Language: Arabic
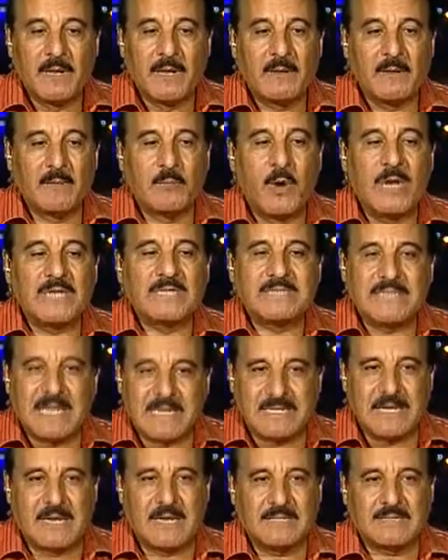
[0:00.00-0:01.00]

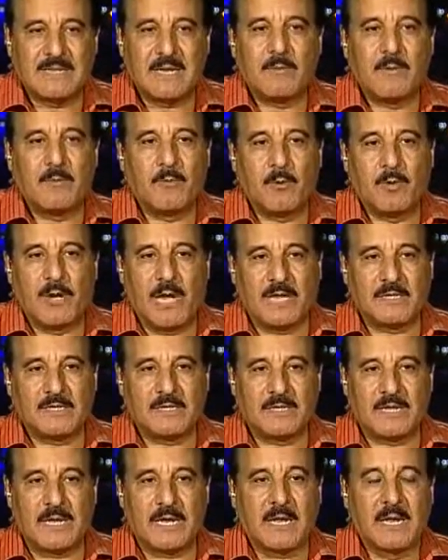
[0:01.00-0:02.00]
مؤسسه زي ما بقول
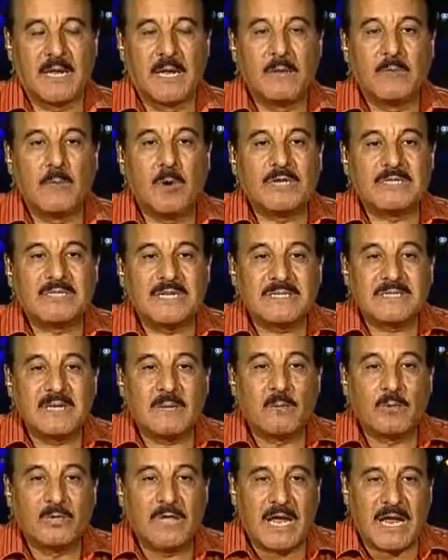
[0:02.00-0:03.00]
لحضرتك مؤسسه
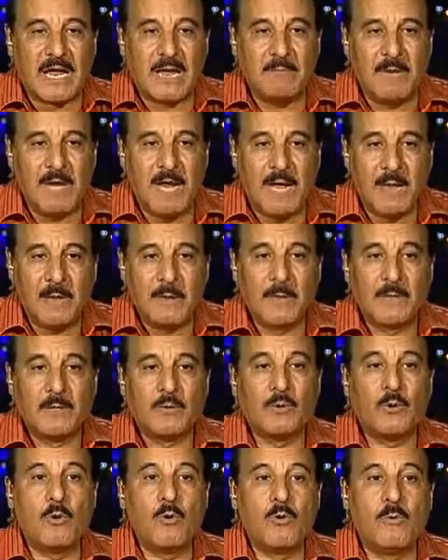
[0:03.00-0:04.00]
متكامله
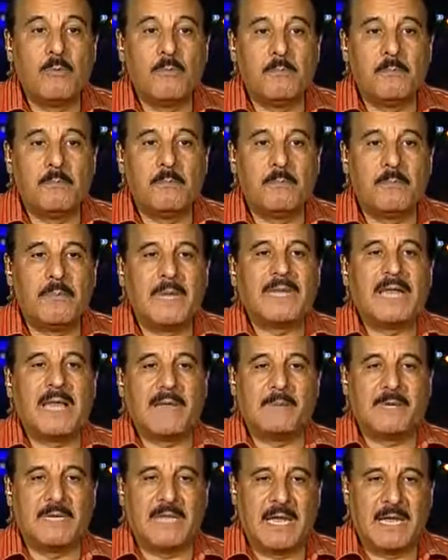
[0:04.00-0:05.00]
تقوم بدا
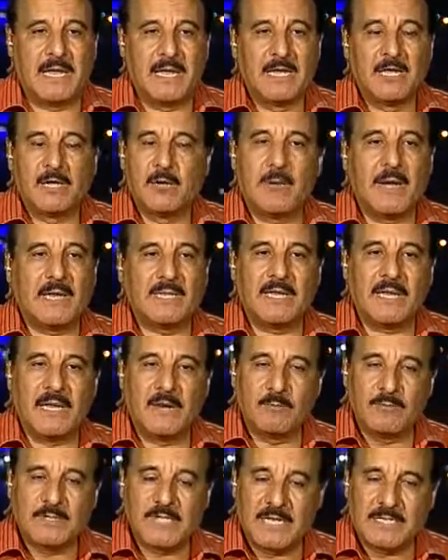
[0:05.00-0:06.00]
بده يبقى عندنا
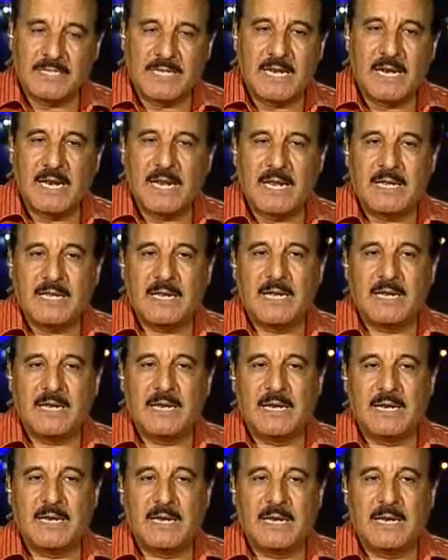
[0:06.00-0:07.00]
المسلسل
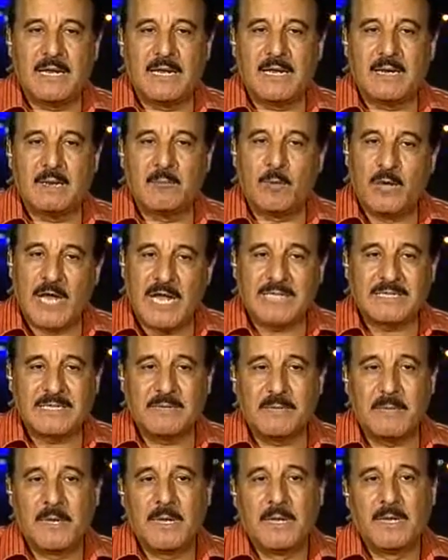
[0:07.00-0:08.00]

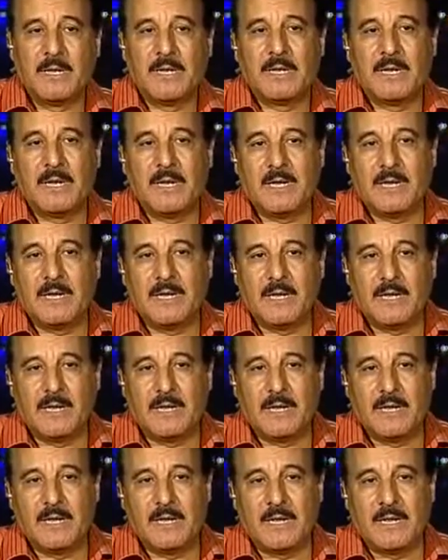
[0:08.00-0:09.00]
المناسب
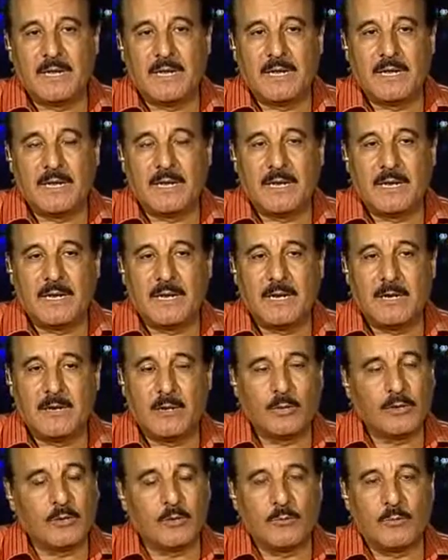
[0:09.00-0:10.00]
آه، اللي
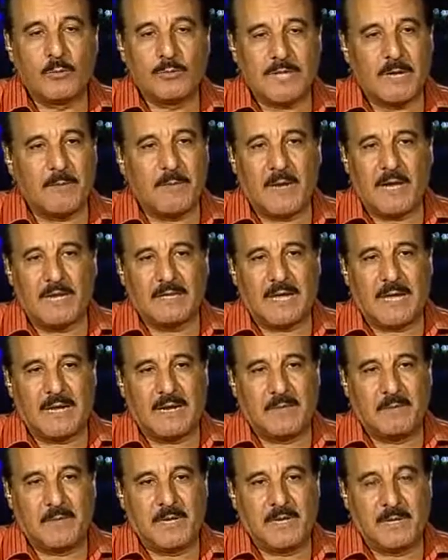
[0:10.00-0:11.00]
يدخل مسابقات
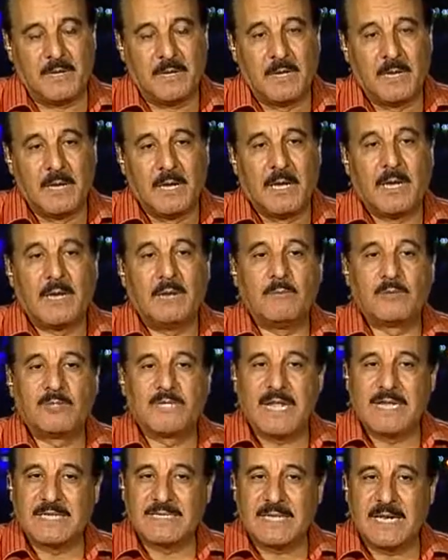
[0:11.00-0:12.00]
عالميه
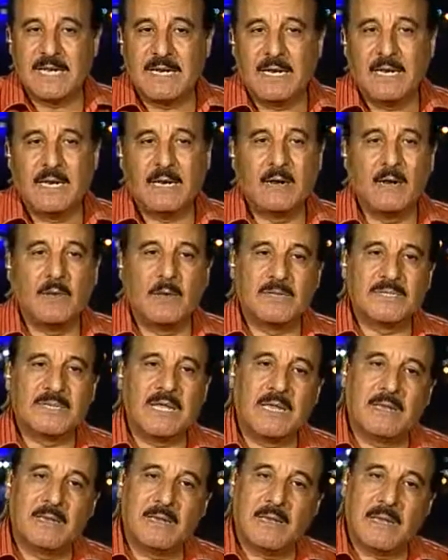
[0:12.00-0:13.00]
المسلسل اللي هو
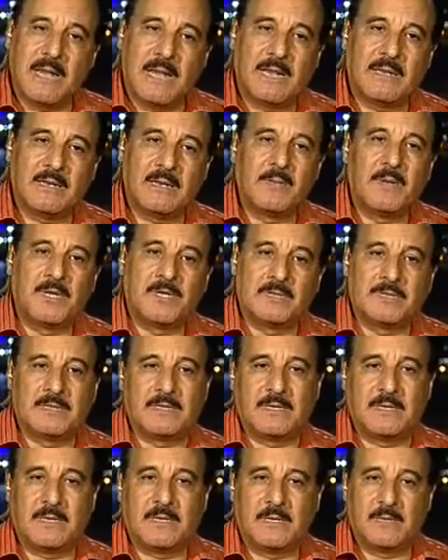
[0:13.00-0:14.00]
زي على نمط
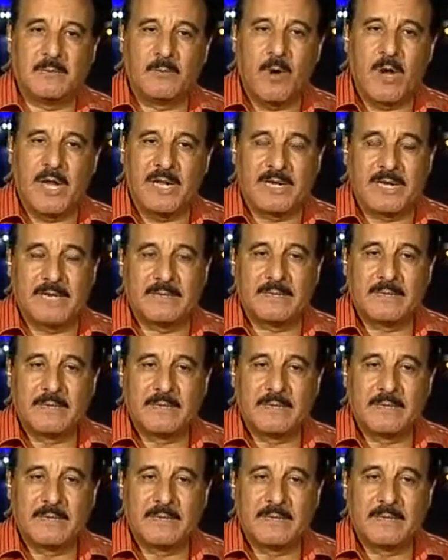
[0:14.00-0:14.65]
آه، مهند